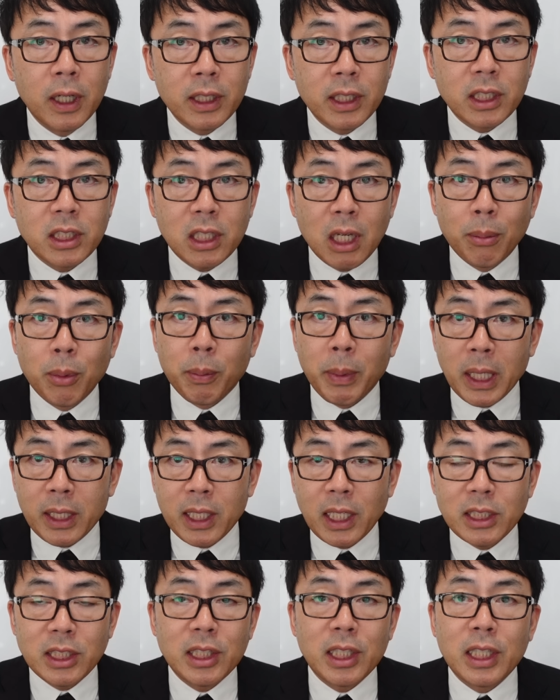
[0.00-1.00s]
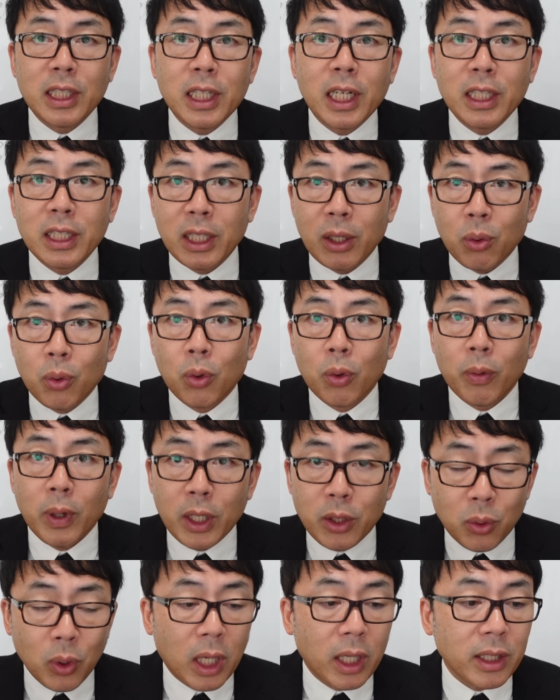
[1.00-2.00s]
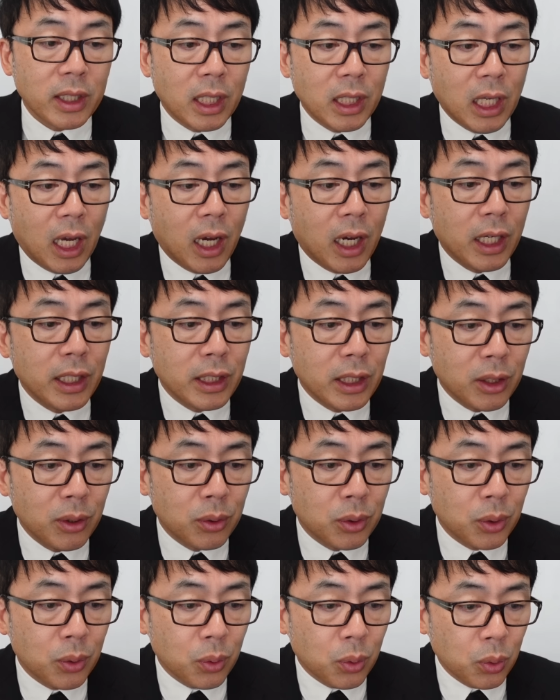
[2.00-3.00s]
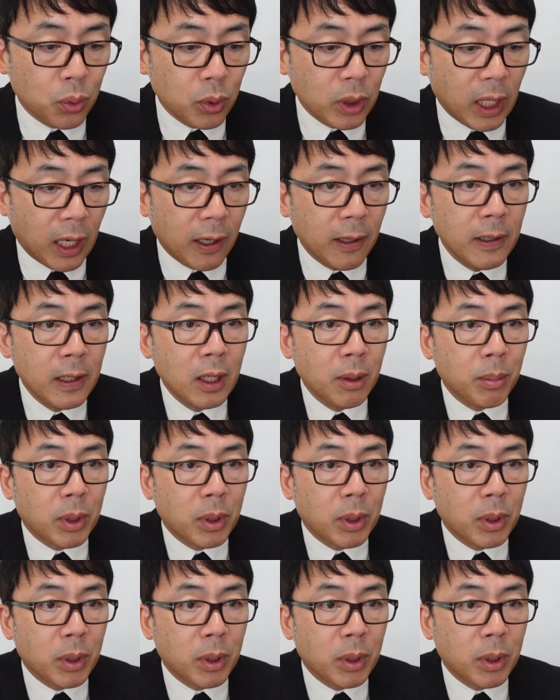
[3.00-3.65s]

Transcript: で、しかもまあ、足していないんで、こう、割と簡単に破壊できるということで、